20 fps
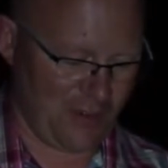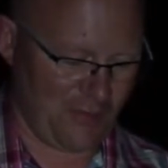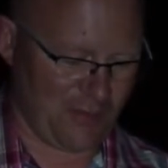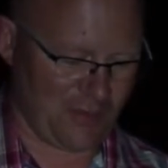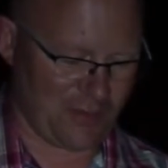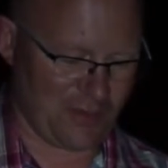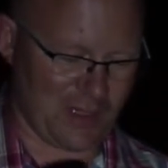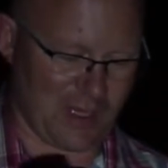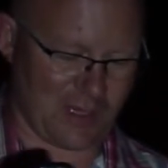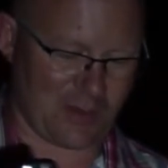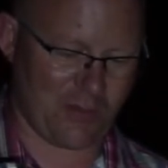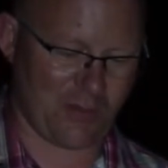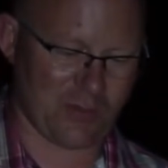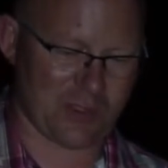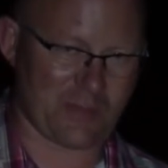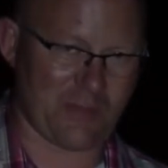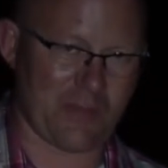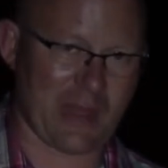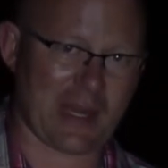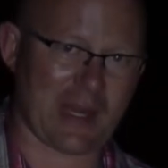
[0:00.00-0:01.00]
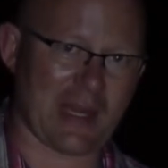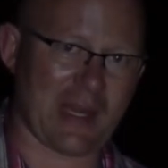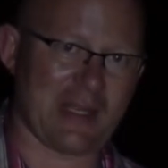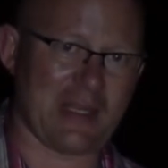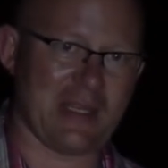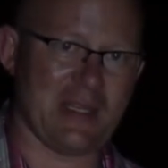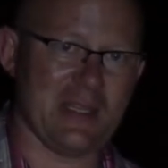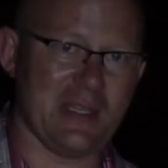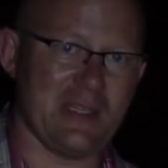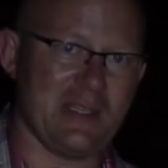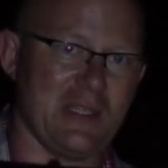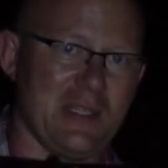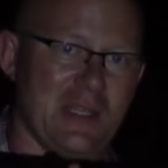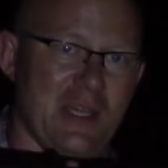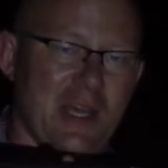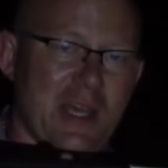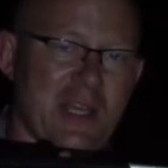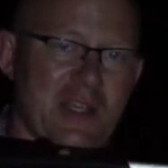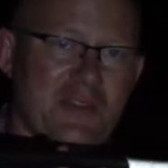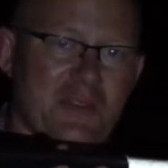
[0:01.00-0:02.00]
von so einer großen MacLight hier,
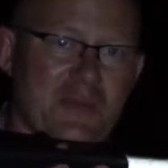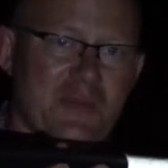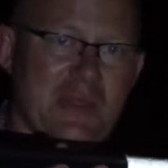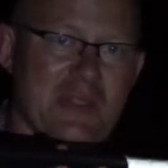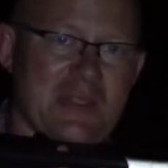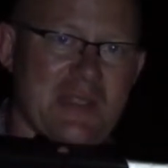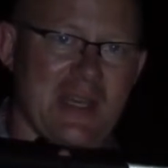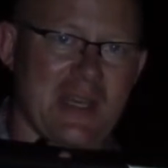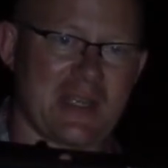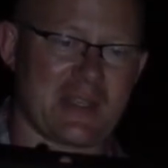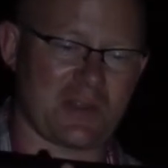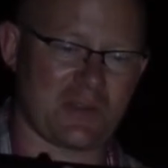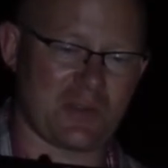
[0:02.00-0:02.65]
ich würde mal sagen,